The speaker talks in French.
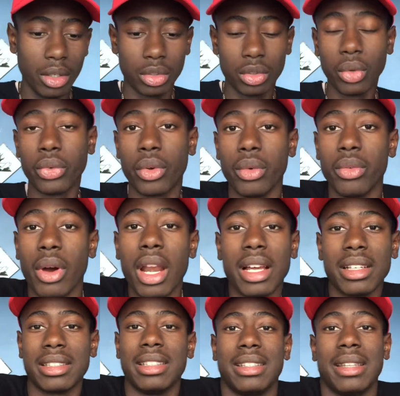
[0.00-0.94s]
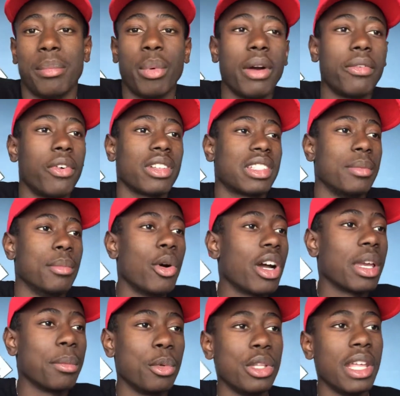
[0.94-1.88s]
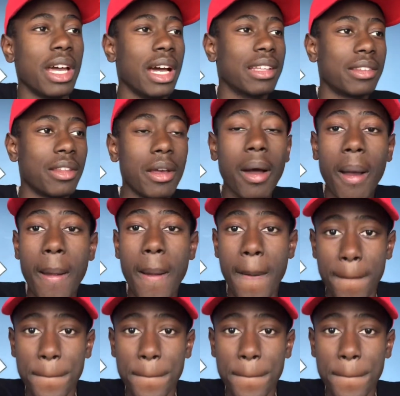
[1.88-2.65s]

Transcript: sauf que voilà, c'était pas forcément rémunérateur,